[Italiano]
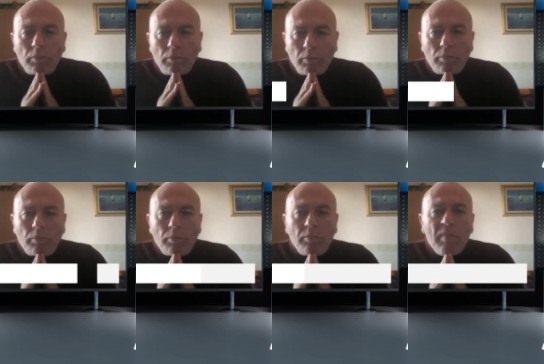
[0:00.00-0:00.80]
Mm.
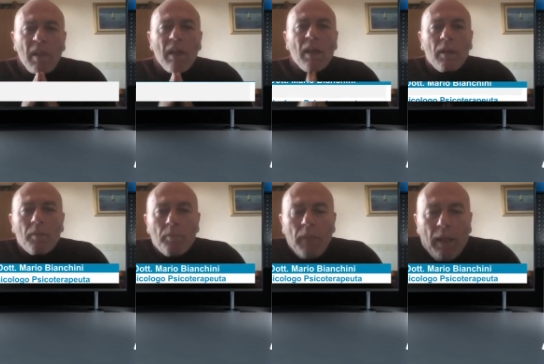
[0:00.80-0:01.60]

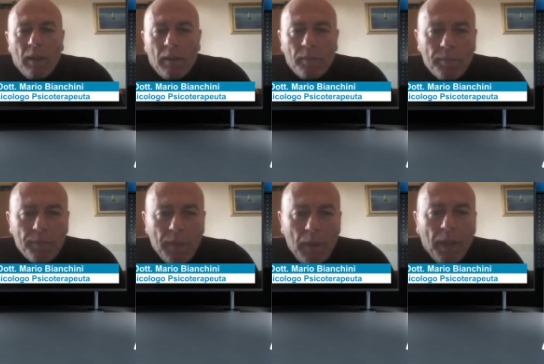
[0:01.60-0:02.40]
Beh,
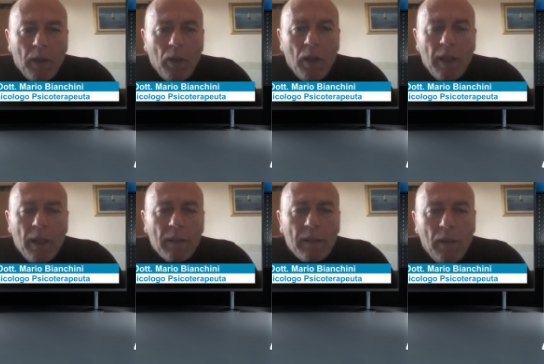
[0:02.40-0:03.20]
la parola in
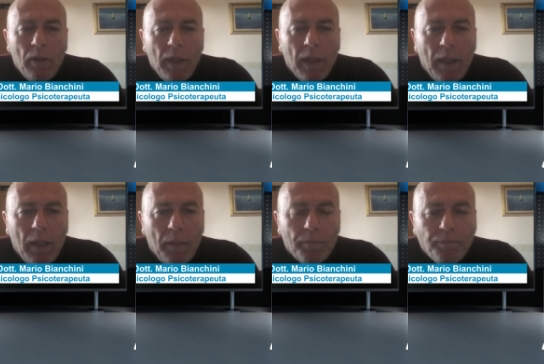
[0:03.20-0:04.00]
realtà non è
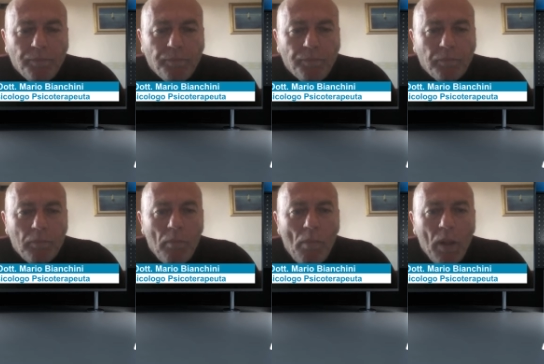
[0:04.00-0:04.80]
che mm,
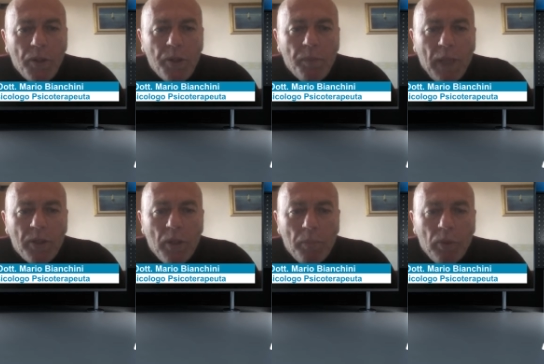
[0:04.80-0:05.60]
ci
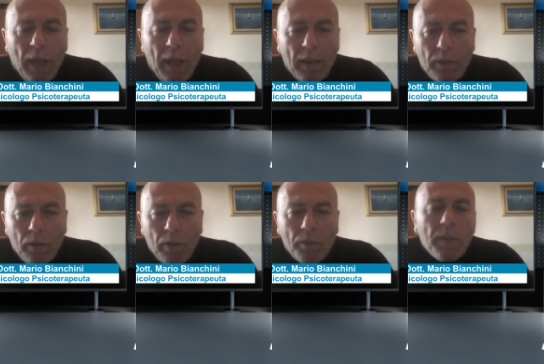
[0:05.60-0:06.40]
piaccia più
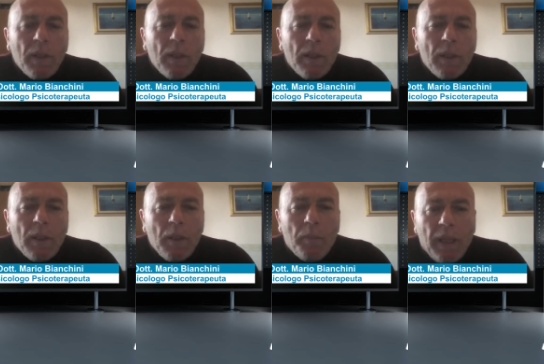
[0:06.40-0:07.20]
tanto
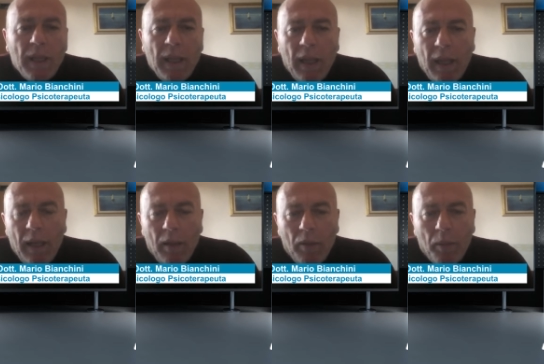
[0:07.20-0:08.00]

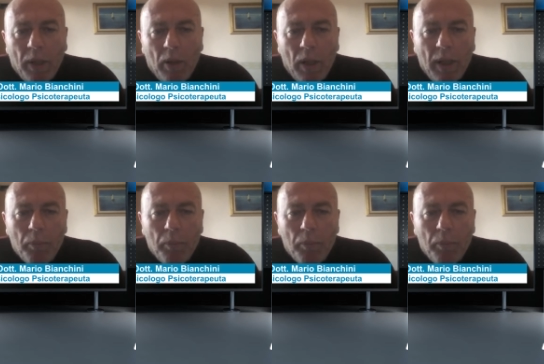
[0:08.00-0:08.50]
perché è una parola che